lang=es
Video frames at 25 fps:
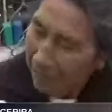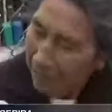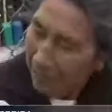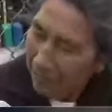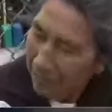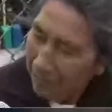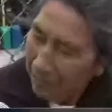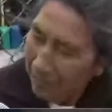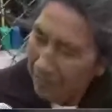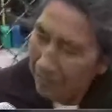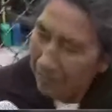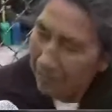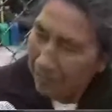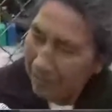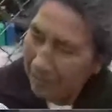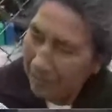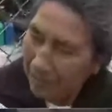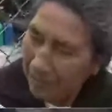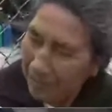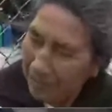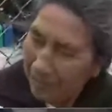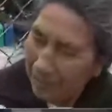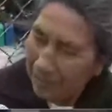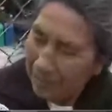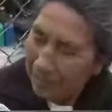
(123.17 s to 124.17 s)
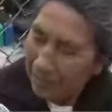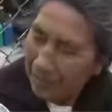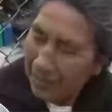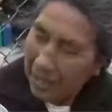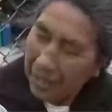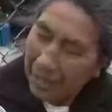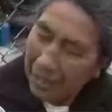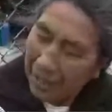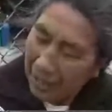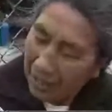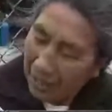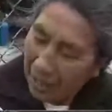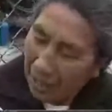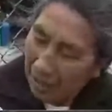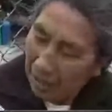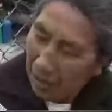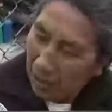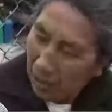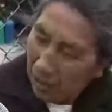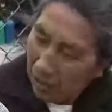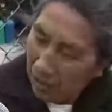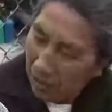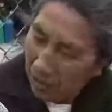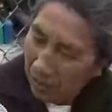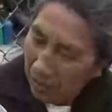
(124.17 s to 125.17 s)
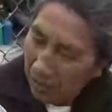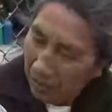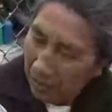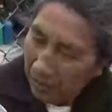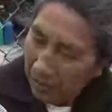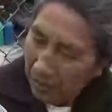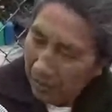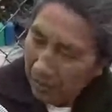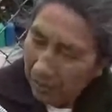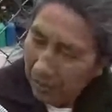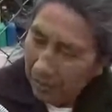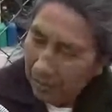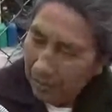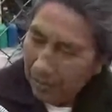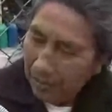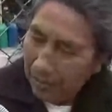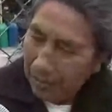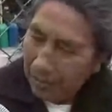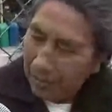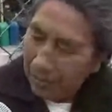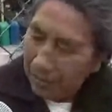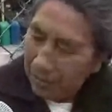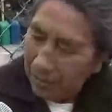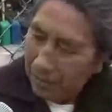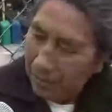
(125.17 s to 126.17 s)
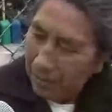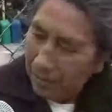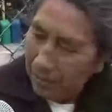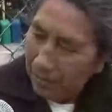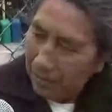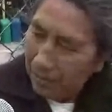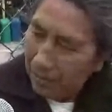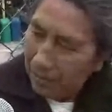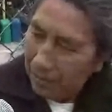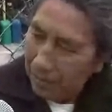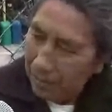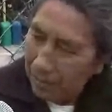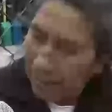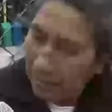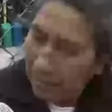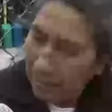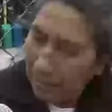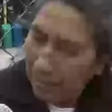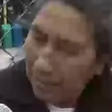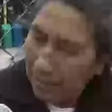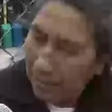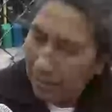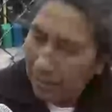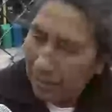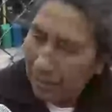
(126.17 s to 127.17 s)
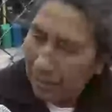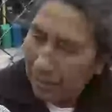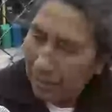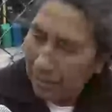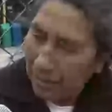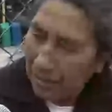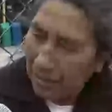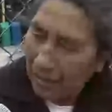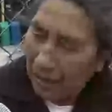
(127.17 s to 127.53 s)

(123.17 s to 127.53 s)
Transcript: ¿Dónde vive usted? En el tablón. Ya, ¿y cómo lo sintió? qué pasó?